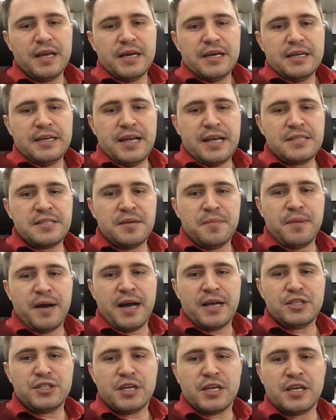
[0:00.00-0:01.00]
Nessa
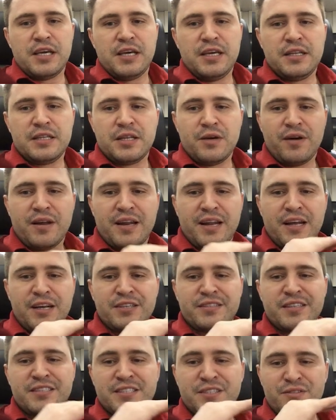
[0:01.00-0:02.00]
imagem aqui, então, a
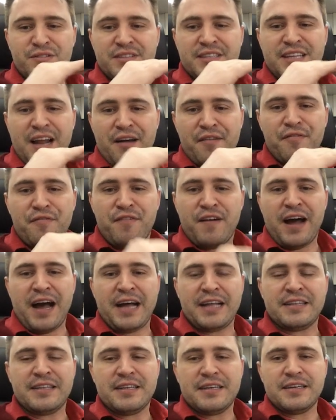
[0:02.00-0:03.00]
laje está sendo
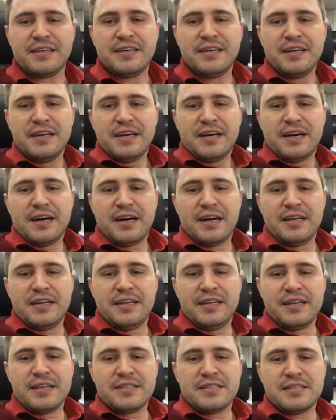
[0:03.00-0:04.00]
travada
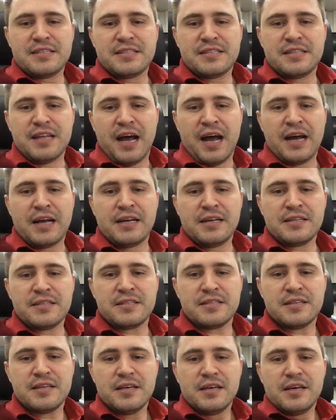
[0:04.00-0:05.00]
ali nas
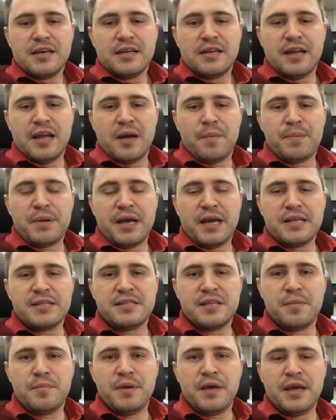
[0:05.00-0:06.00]
estacas né, para
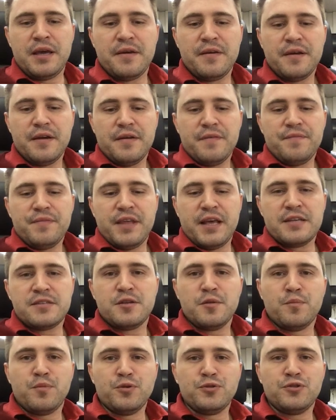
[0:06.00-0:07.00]
receber
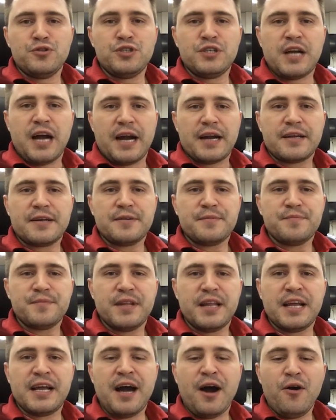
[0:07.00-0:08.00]
esse empuxo de carga.
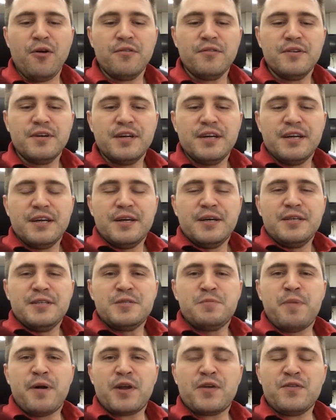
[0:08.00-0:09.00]
Legal?
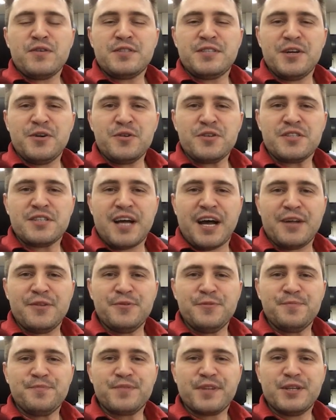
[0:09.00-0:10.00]
Espero que você tenha
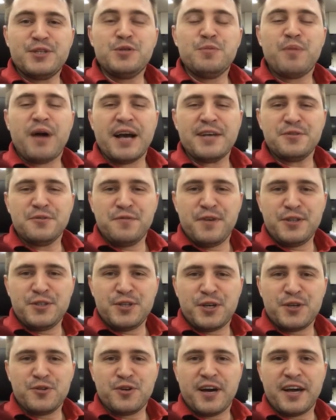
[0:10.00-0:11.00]
gostado de mais um
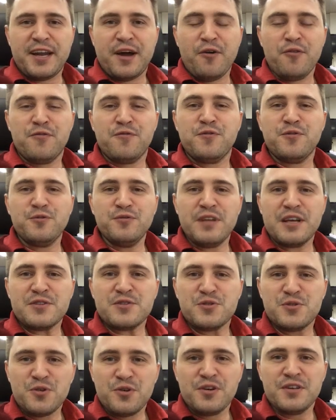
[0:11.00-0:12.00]
vídeo aqui do canal
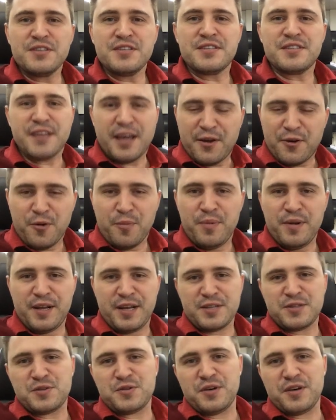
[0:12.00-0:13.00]
Fundações Sem
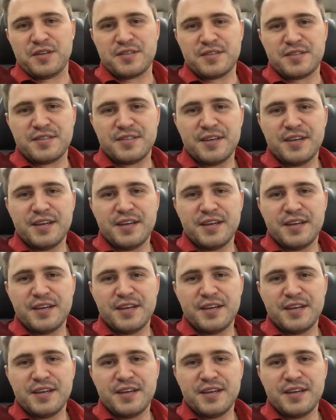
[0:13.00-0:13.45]
Complicações.